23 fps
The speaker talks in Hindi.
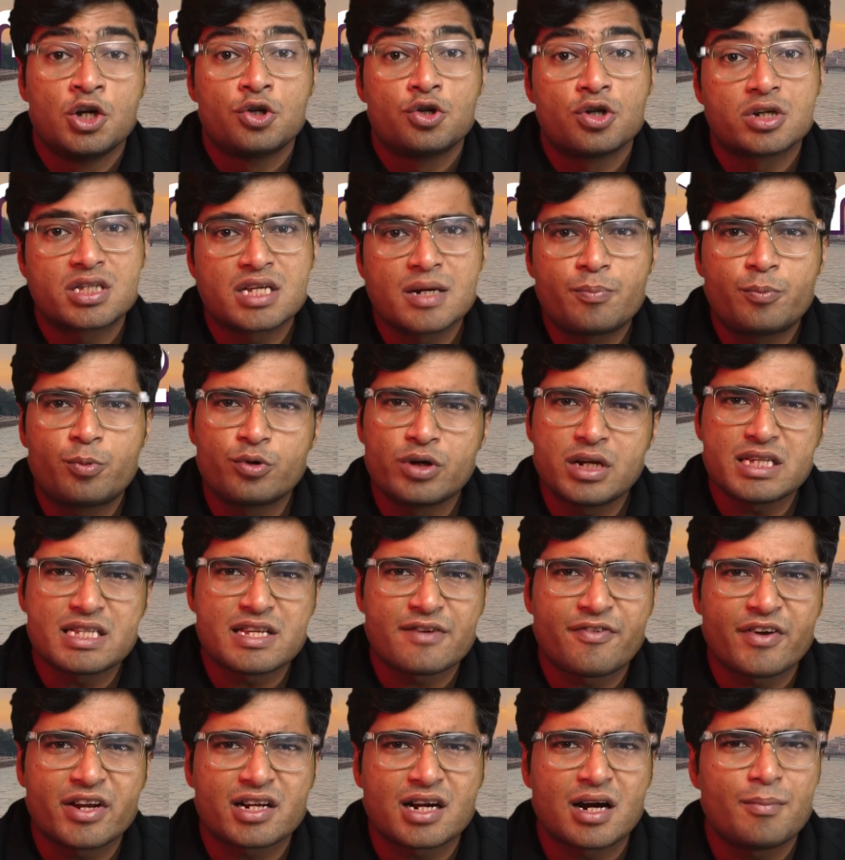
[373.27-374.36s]
कि उसके पूरे
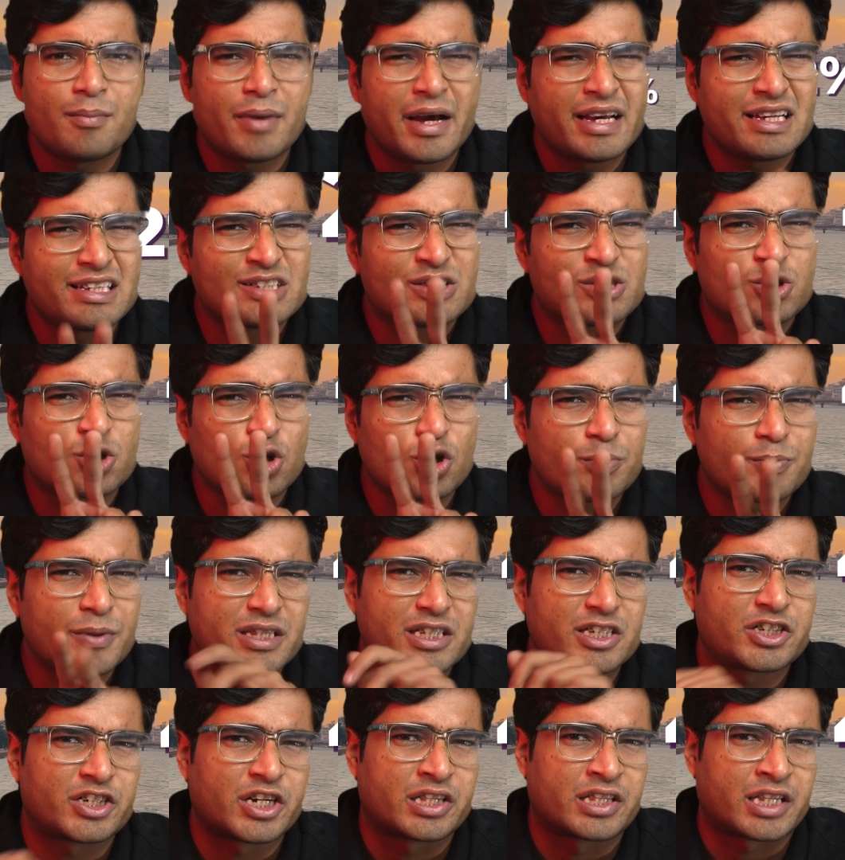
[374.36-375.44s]
सफर का महज दो
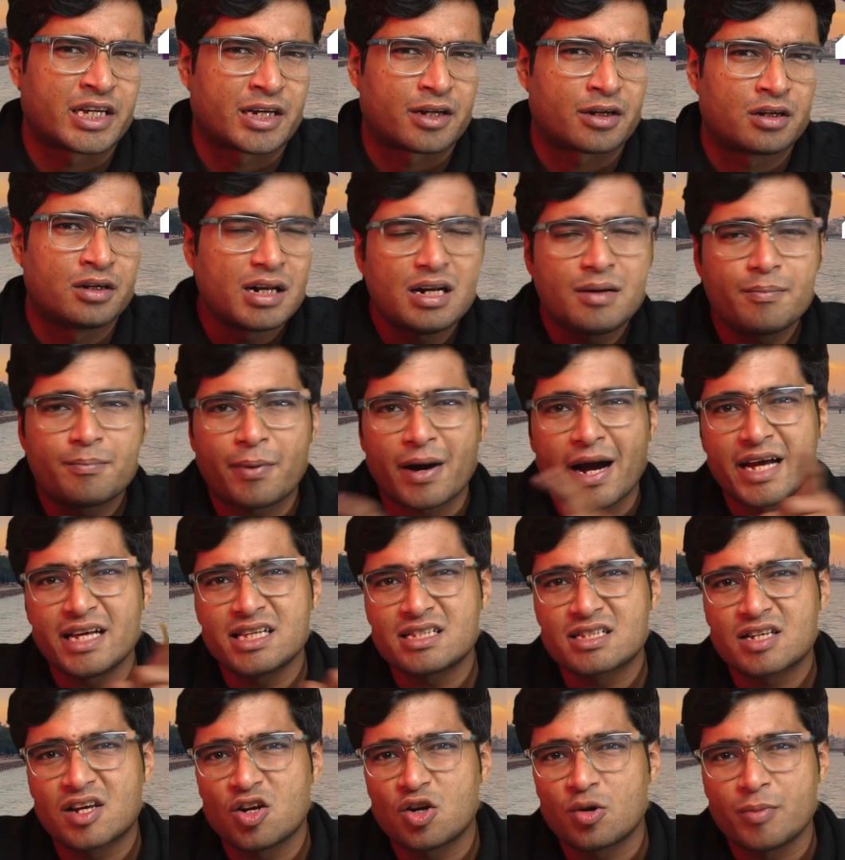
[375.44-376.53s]
प्रतिशत है तो इन
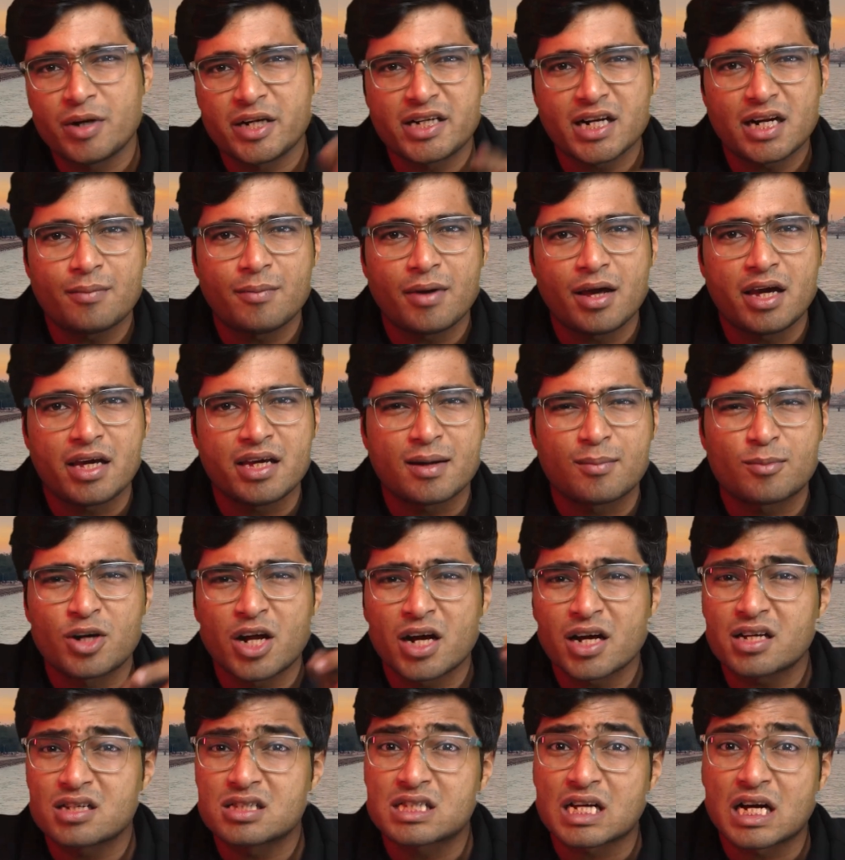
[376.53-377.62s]
22 किलोमीटर में
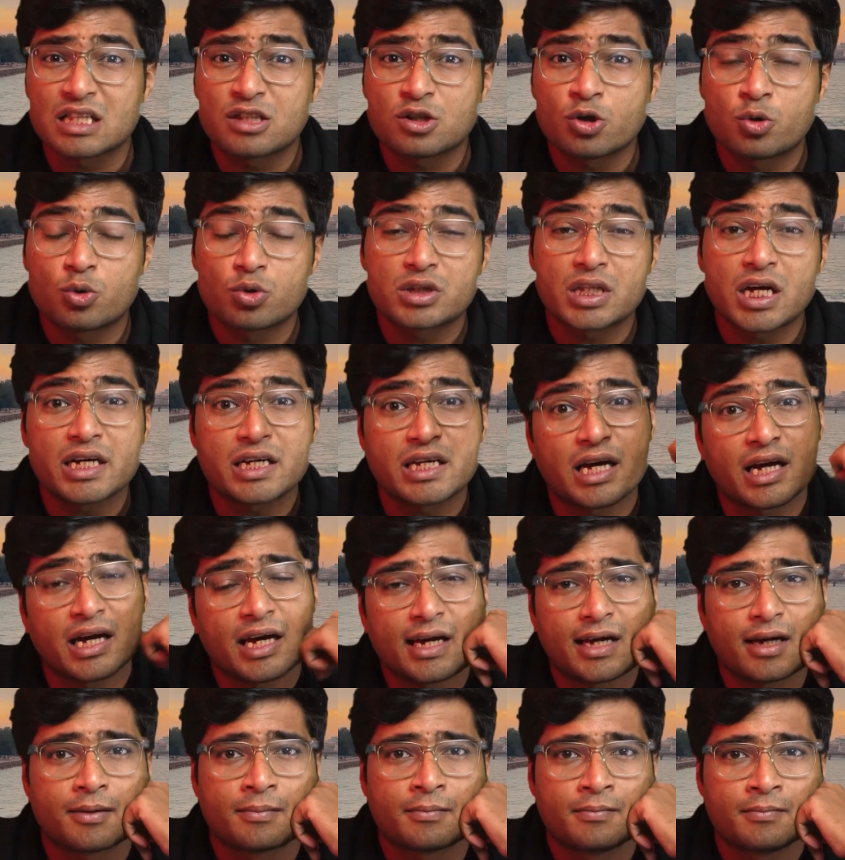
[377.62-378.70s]
यमुना के साथ होता क्या
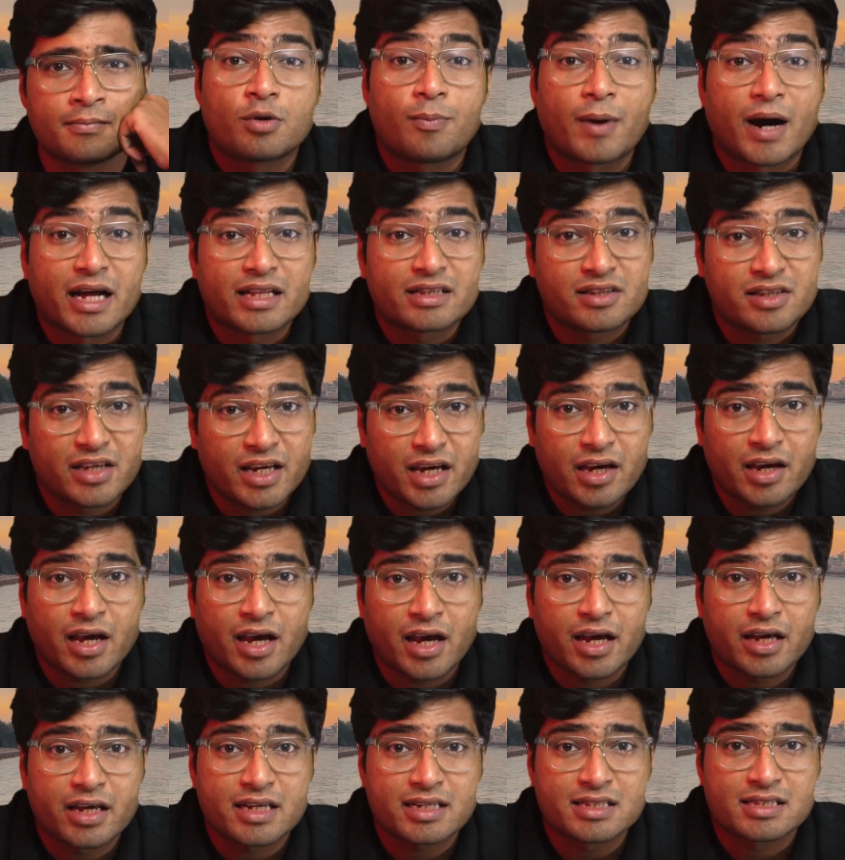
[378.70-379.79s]
है तो बात यह
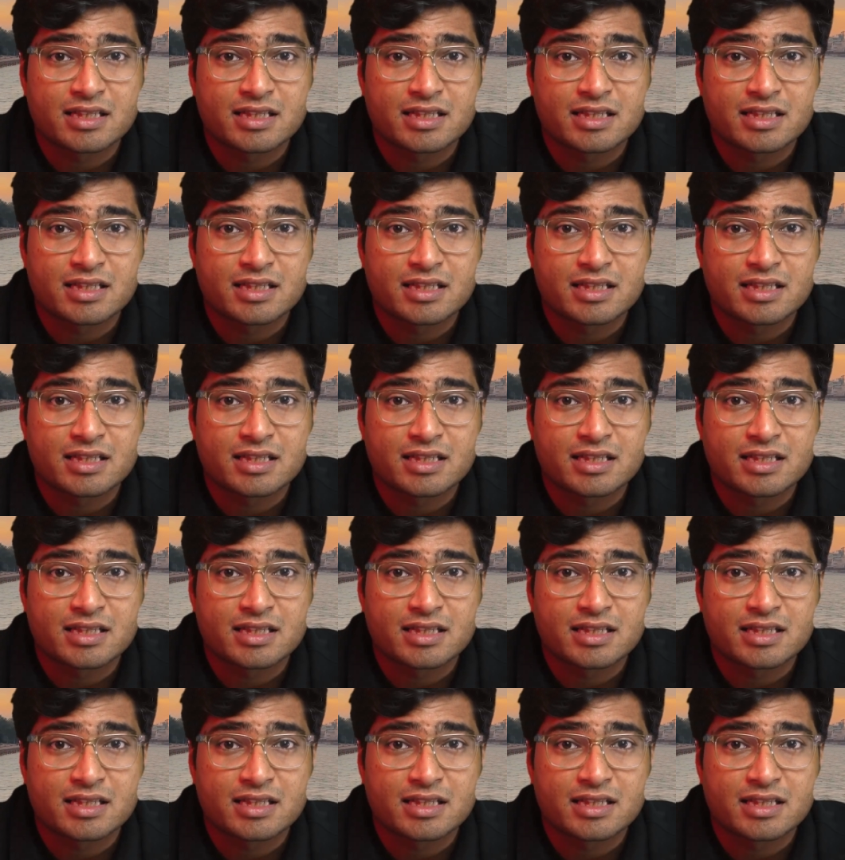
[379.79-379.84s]
है कि